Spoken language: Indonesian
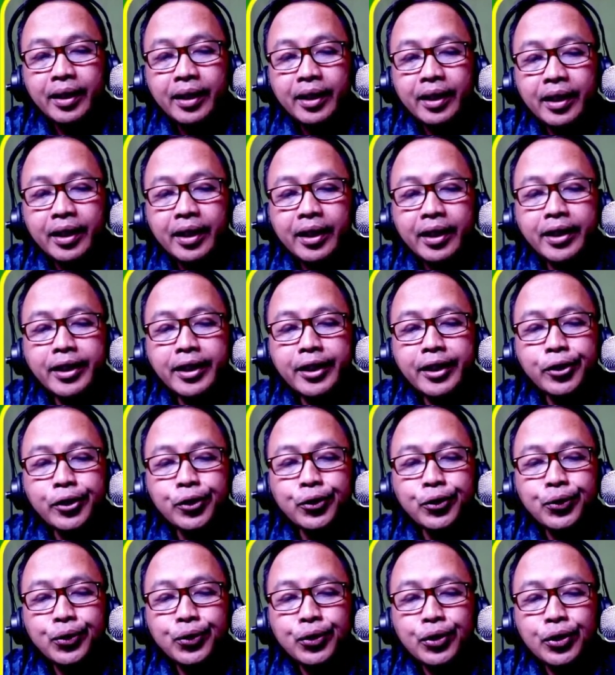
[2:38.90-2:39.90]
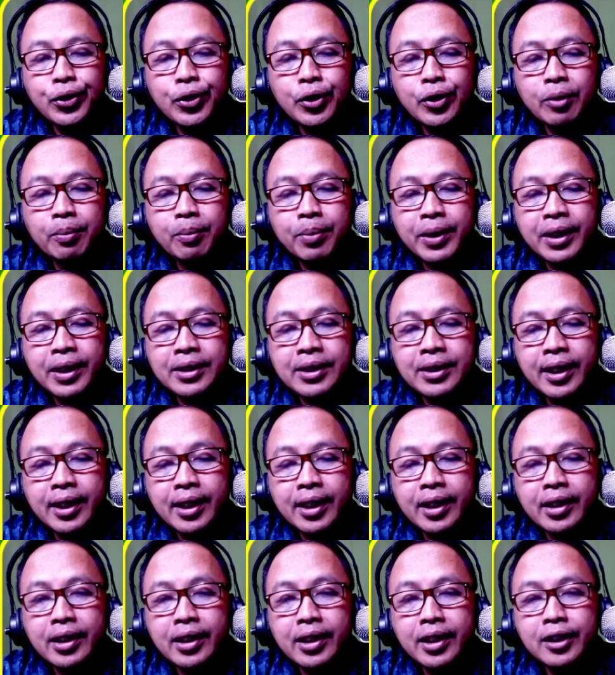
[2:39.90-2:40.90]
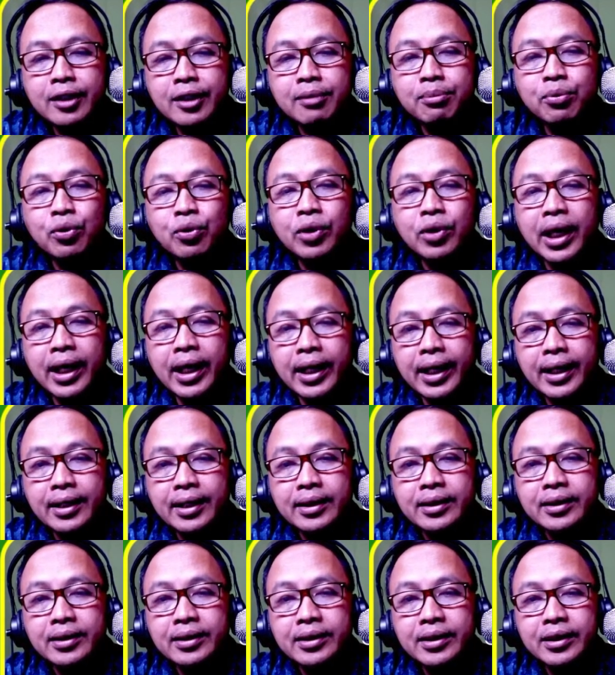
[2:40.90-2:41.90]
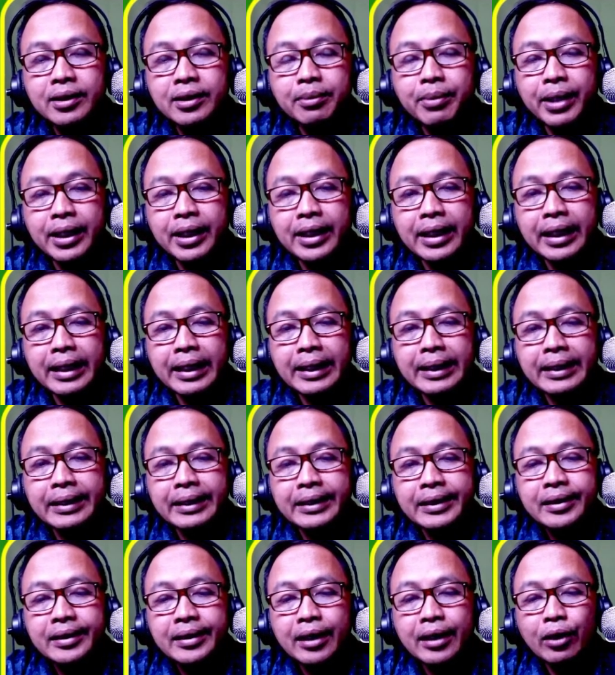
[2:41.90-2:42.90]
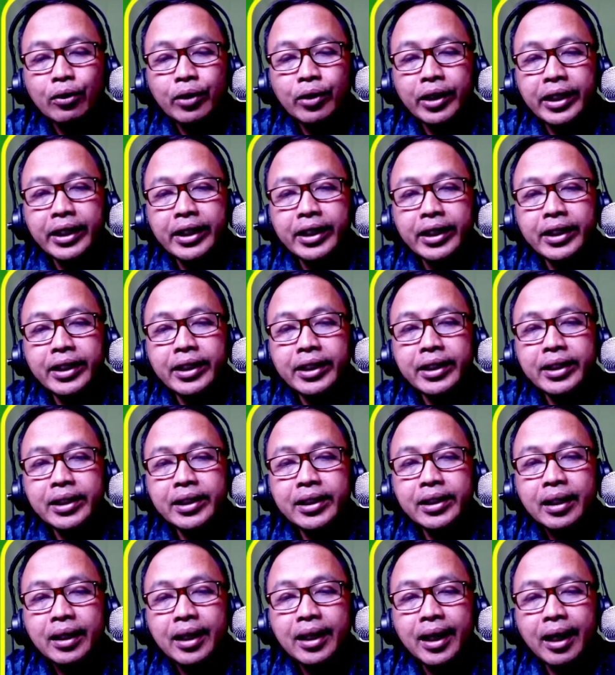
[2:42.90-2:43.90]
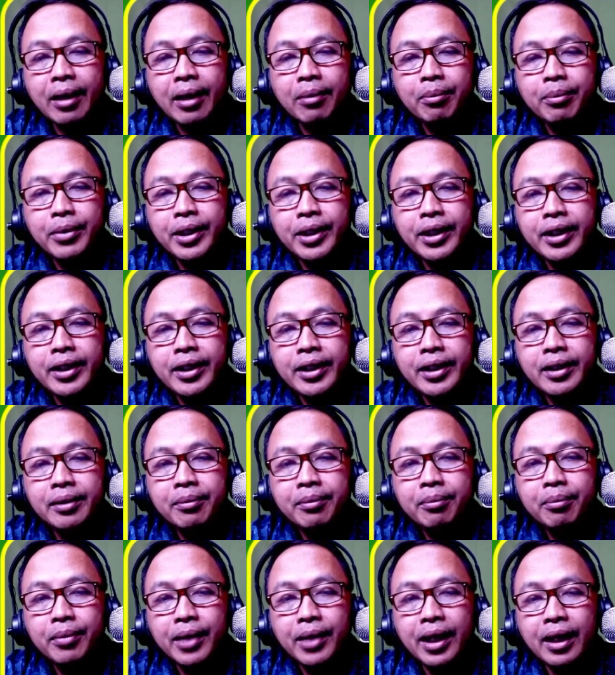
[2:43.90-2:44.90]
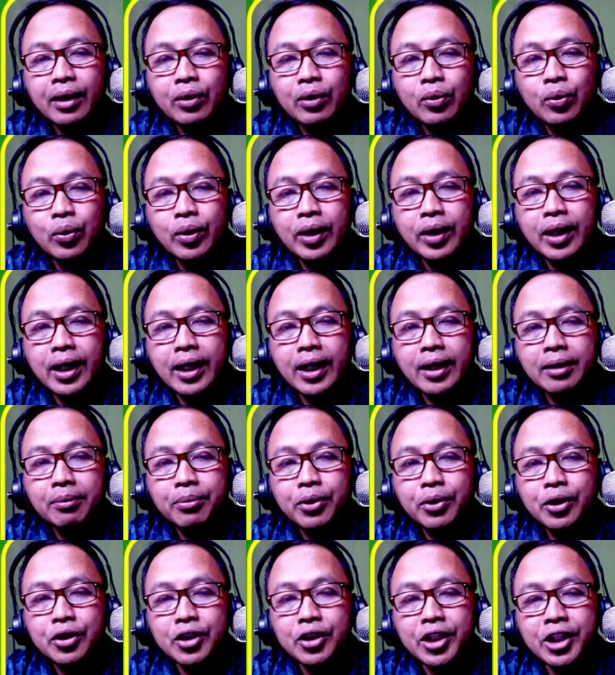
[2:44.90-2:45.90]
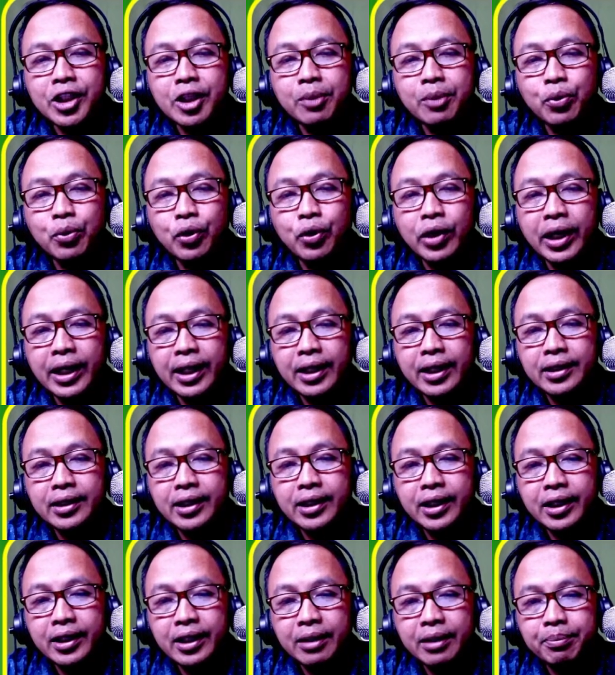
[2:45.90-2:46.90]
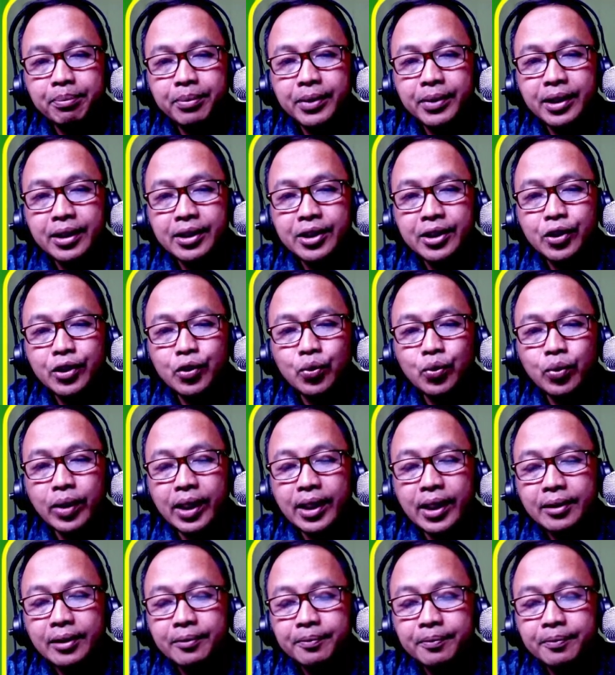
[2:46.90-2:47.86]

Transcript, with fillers: Ini untuk prasarana kebugaran, di mana tahun ini kami melakukan proses kebugaran terhadap siswa.